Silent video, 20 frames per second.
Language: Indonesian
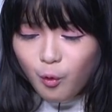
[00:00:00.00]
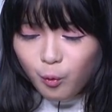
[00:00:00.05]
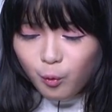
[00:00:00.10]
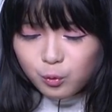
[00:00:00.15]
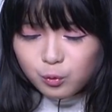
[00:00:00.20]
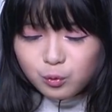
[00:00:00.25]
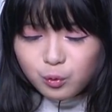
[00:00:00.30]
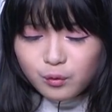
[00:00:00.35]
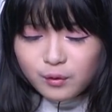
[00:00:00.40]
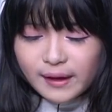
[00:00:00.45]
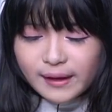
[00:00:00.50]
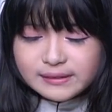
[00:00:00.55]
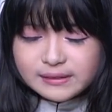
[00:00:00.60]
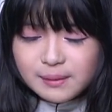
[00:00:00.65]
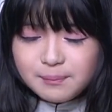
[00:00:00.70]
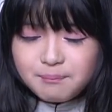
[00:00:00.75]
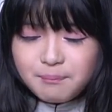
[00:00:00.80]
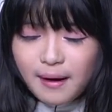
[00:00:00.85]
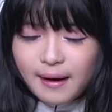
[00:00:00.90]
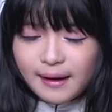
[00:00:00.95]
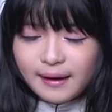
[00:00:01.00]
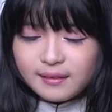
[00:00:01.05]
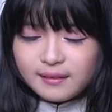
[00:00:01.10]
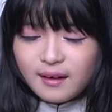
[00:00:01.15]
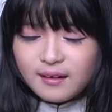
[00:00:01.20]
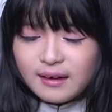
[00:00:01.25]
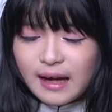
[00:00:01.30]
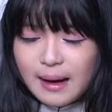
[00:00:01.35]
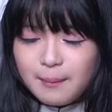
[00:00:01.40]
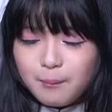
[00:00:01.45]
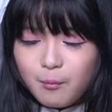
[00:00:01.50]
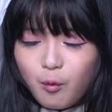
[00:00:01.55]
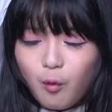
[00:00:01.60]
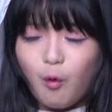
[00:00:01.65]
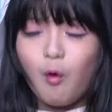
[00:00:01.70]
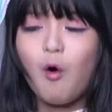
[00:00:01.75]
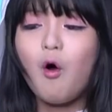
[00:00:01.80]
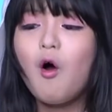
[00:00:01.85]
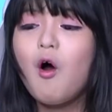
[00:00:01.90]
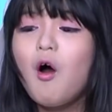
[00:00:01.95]
Untuk kirim paket ke
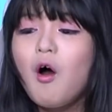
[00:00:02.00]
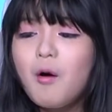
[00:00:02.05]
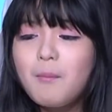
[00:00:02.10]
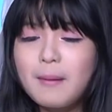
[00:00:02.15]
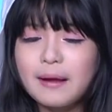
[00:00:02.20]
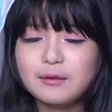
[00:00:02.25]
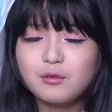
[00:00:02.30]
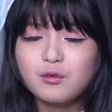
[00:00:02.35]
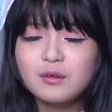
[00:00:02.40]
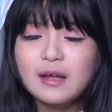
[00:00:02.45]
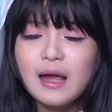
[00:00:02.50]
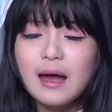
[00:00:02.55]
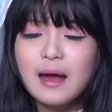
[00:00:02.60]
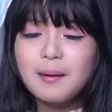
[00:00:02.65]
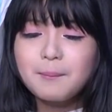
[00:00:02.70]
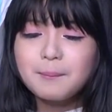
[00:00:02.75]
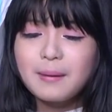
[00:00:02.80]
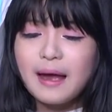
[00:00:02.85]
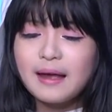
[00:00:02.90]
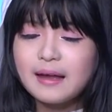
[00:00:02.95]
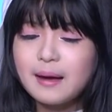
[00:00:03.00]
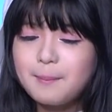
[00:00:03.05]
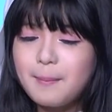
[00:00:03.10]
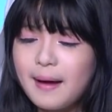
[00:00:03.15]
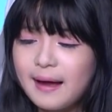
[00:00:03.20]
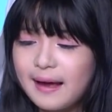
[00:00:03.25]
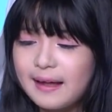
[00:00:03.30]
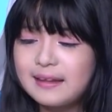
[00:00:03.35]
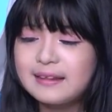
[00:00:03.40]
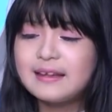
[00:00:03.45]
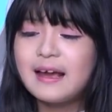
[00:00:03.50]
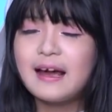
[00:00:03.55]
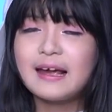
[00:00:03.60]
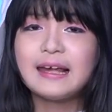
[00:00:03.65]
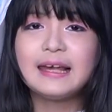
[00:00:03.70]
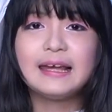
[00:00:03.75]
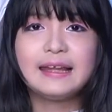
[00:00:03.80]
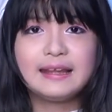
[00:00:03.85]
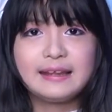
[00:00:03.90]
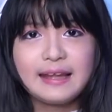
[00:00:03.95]
kamu. Oh maksudnya biaya paketnya
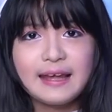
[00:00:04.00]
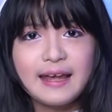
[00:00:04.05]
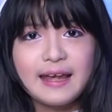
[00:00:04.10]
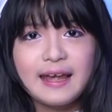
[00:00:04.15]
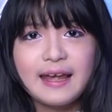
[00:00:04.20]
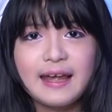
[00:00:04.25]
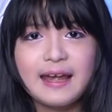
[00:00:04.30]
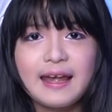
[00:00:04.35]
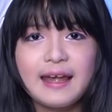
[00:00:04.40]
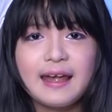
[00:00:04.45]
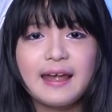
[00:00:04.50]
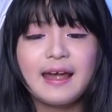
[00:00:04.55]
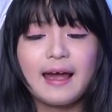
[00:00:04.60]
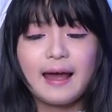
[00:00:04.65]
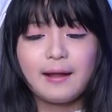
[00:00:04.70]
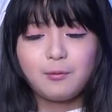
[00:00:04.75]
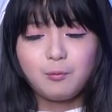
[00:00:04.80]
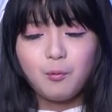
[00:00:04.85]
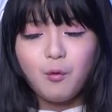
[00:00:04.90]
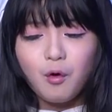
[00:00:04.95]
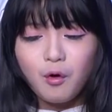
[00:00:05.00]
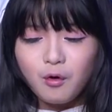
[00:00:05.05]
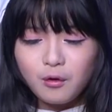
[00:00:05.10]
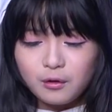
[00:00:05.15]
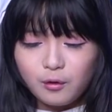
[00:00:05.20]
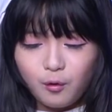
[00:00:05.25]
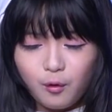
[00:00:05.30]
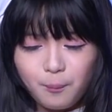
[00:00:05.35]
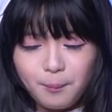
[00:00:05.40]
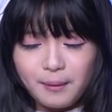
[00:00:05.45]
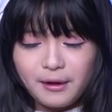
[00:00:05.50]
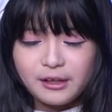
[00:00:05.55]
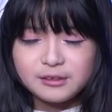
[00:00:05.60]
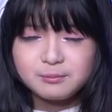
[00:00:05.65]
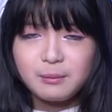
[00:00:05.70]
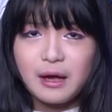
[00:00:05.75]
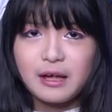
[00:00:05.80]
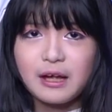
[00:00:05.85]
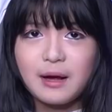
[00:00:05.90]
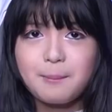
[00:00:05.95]
ini. Aduh pikir
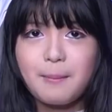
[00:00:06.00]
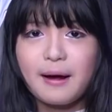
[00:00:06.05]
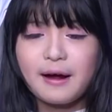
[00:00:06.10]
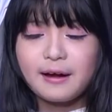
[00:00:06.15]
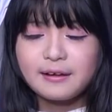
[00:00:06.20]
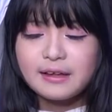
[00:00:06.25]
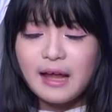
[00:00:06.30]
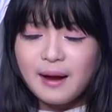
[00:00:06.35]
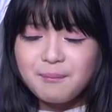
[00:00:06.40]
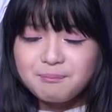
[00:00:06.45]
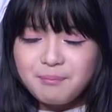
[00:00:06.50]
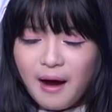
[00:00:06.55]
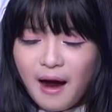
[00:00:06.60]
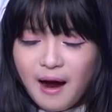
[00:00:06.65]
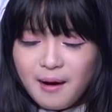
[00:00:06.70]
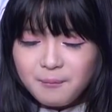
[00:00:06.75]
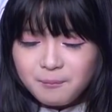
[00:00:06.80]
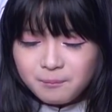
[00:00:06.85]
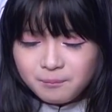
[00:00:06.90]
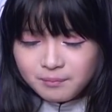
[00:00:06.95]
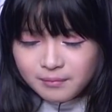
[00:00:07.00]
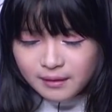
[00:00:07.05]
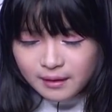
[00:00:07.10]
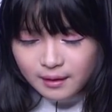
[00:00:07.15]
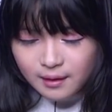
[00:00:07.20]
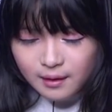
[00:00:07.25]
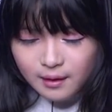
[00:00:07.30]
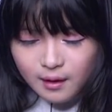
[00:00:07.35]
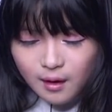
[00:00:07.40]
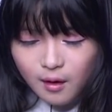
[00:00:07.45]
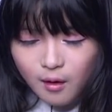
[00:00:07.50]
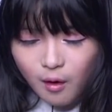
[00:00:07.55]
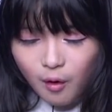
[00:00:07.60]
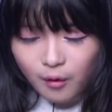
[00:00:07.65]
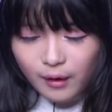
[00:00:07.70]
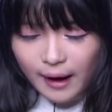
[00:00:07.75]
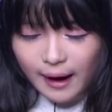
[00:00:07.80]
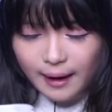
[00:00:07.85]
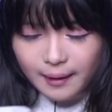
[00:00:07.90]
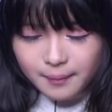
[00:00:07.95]
biaya paket apa?
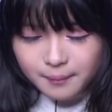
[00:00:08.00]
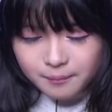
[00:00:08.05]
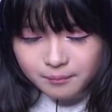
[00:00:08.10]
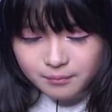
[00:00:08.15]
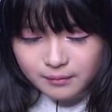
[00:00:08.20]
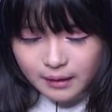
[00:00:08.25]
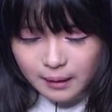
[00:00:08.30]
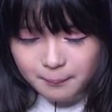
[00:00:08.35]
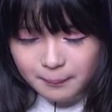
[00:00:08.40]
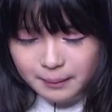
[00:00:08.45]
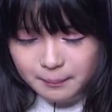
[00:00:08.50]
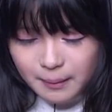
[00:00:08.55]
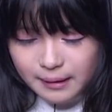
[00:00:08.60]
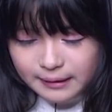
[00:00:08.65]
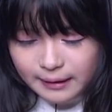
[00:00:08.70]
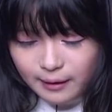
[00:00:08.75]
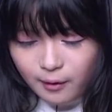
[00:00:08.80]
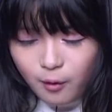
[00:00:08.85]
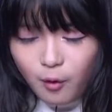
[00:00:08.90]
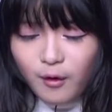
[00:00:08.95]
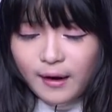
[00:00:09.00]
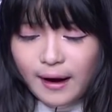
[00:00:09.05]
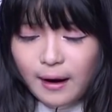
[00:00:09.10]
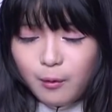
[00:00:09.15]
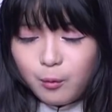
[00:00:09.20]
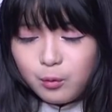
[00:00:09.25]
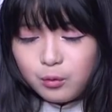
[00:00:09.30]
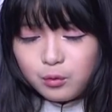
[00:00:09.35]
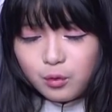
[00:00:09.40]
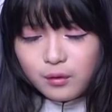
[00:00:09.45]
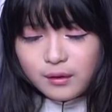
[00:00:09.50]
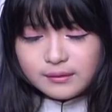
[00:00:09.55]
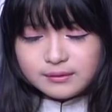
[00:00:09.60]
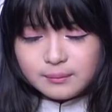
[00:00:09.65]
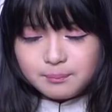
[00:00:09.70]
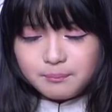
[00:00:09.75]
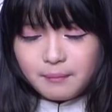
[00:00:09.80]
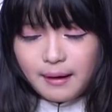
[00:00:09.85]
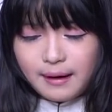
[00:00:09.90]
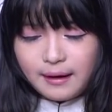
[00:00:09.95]
Oke, sampai mana ya? Oh ya, untuk
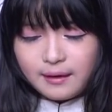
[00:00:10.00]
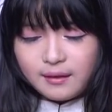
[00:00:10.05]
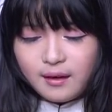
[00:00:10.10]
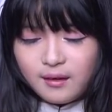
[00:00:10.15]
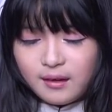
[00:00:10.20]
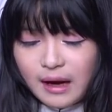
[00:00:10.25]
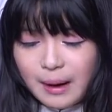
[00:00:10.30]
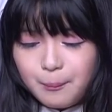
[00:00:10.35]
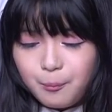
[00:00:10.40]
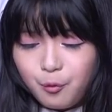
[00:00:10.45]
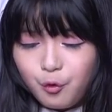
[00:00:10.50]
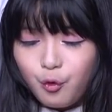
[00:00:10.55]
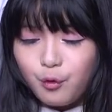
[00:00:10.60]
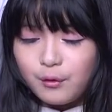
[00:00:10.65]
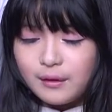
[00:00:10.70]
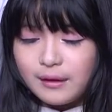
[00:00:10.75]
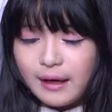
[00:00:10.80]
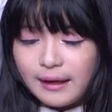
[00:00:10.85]
kirim paket ke kamu.